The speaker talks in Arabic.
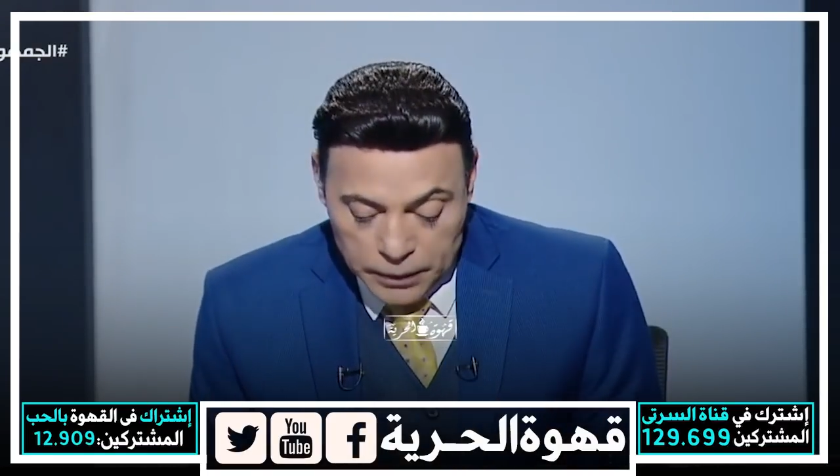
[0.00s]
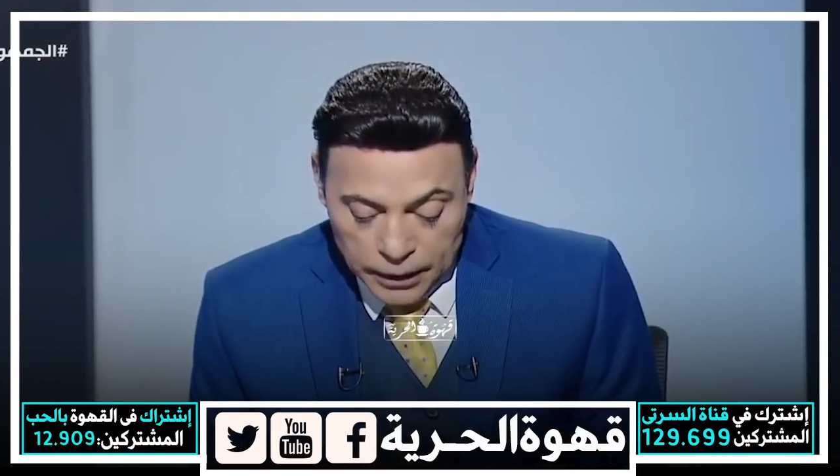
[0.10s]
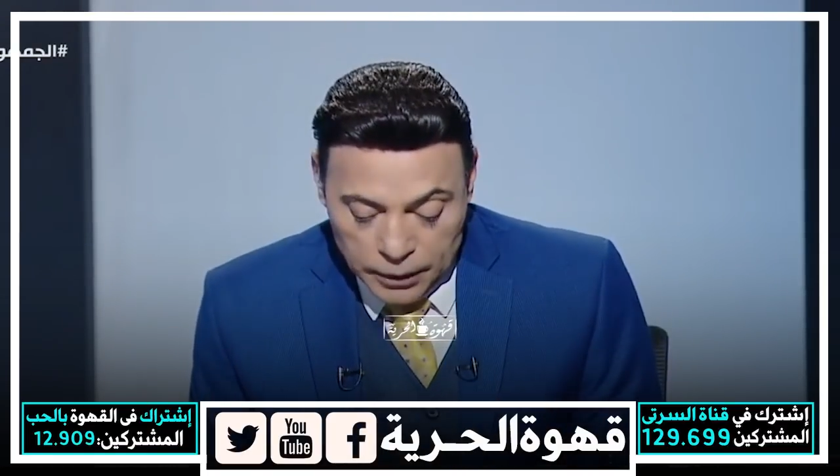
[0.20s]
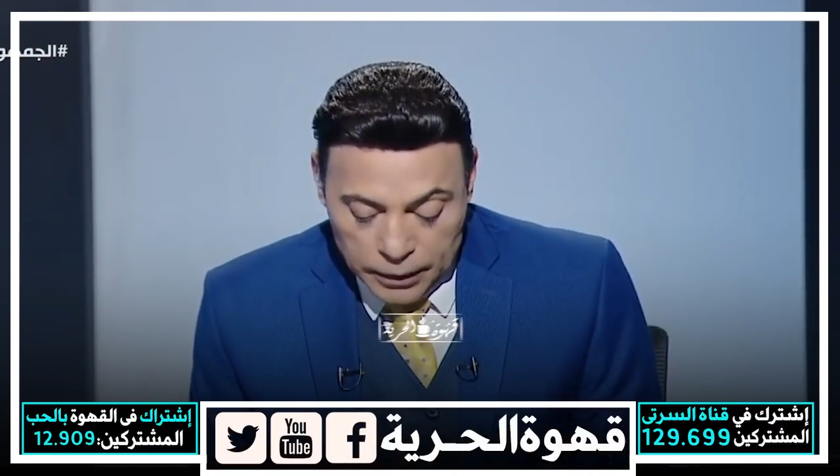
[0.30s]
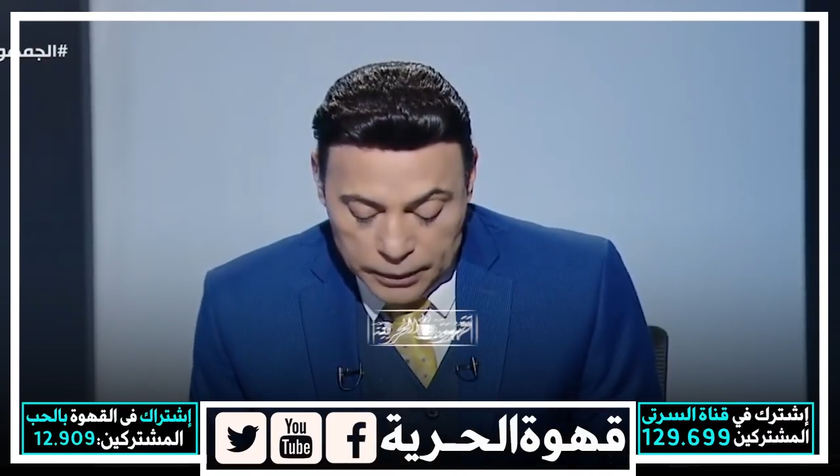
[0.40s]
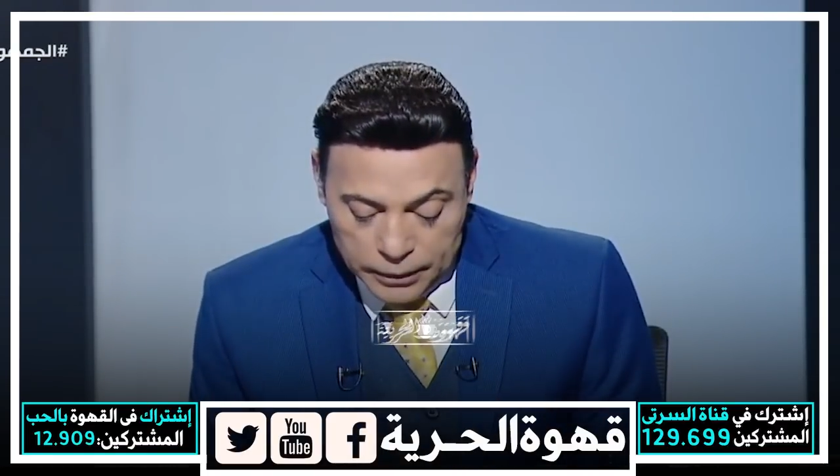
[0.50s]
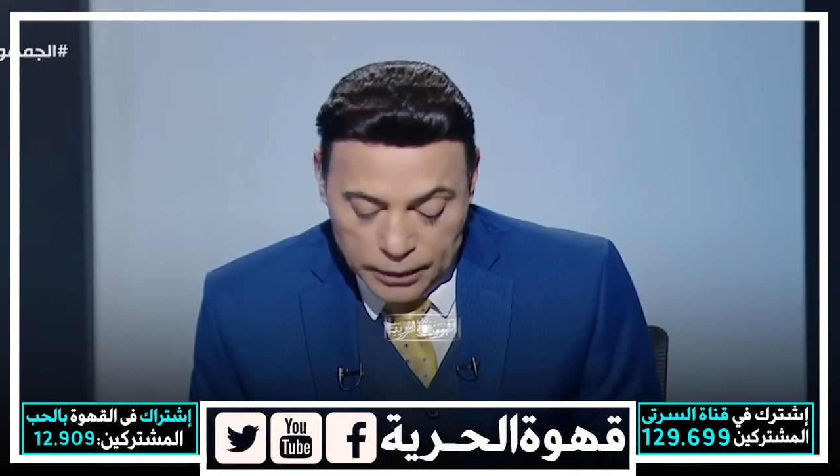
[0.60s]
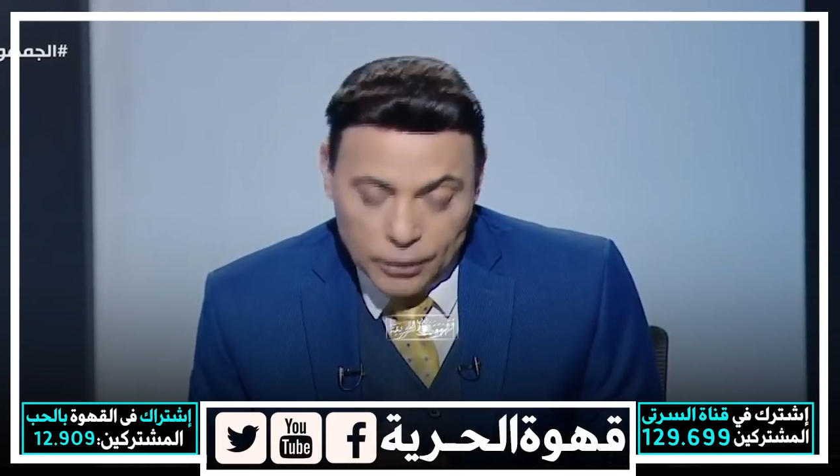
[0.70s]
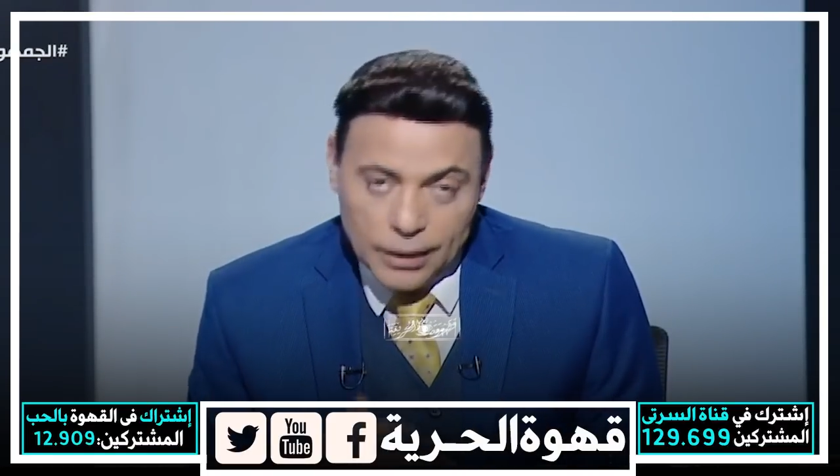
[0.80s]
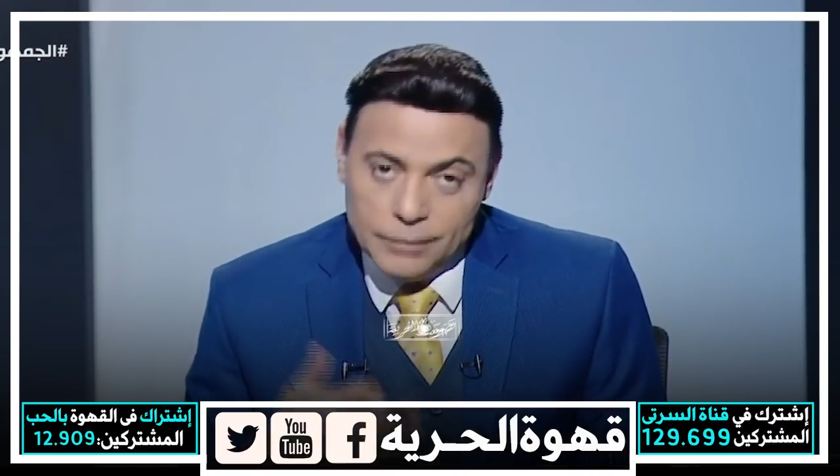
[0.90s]
يعني
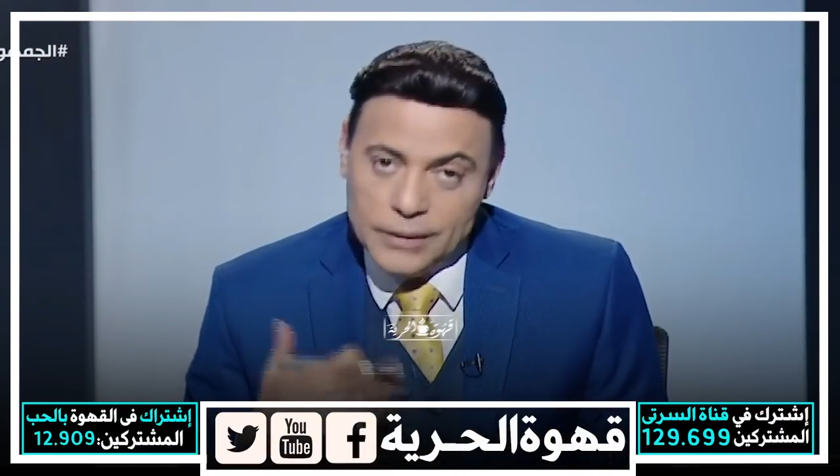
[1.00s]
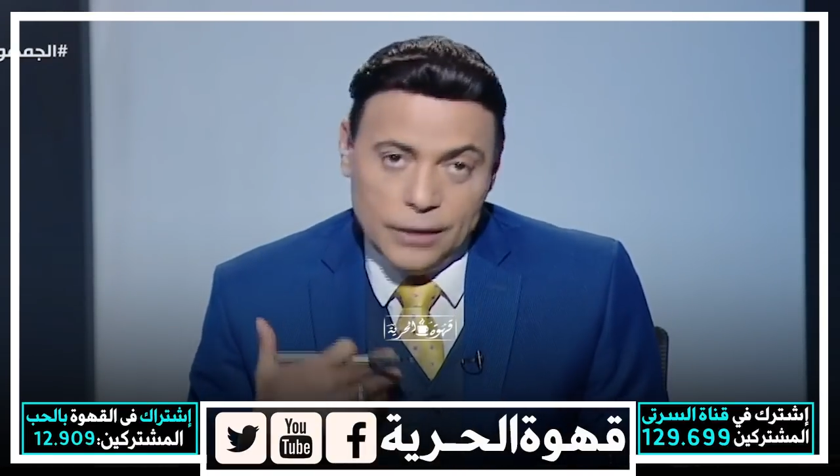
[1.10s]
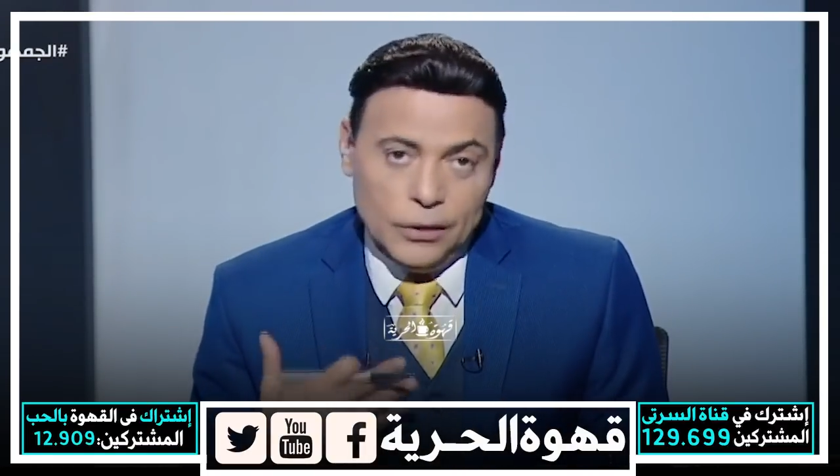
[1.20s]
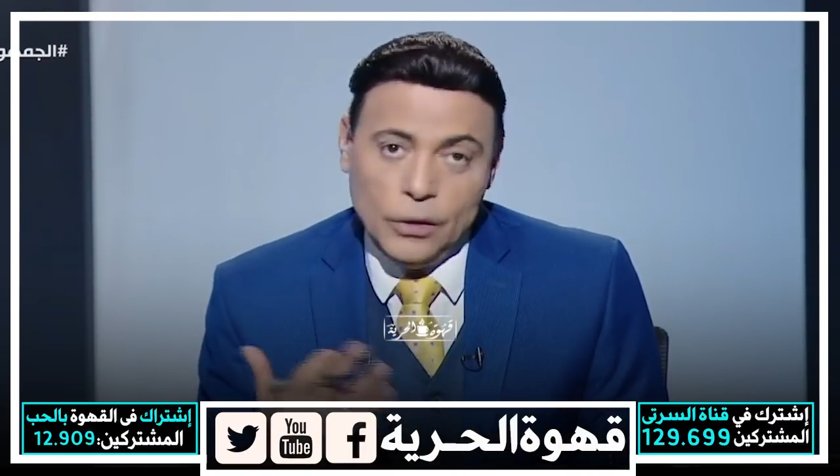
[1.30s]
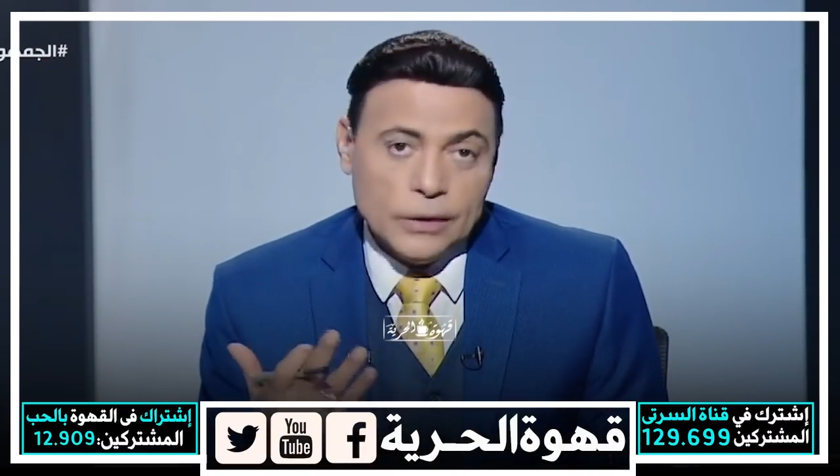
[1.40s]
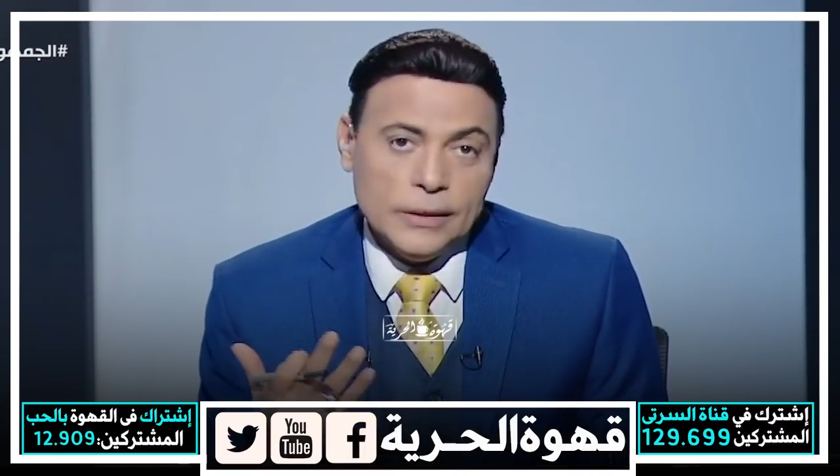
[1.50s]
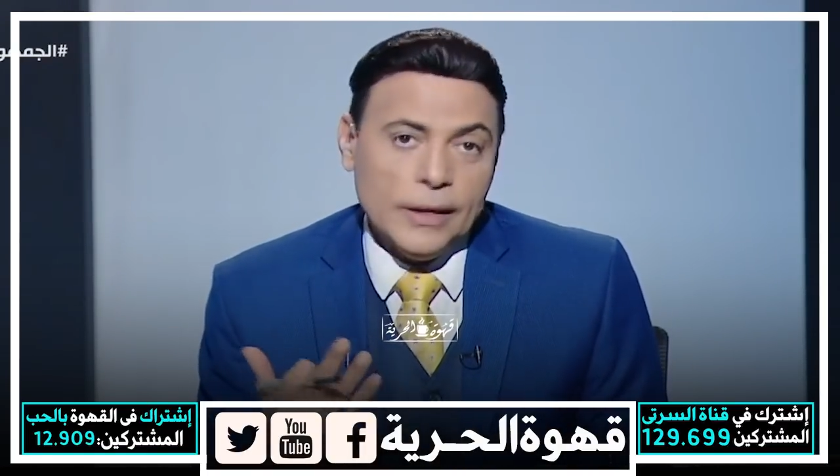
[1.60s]
لو اتكلمت عنه هقعد كتير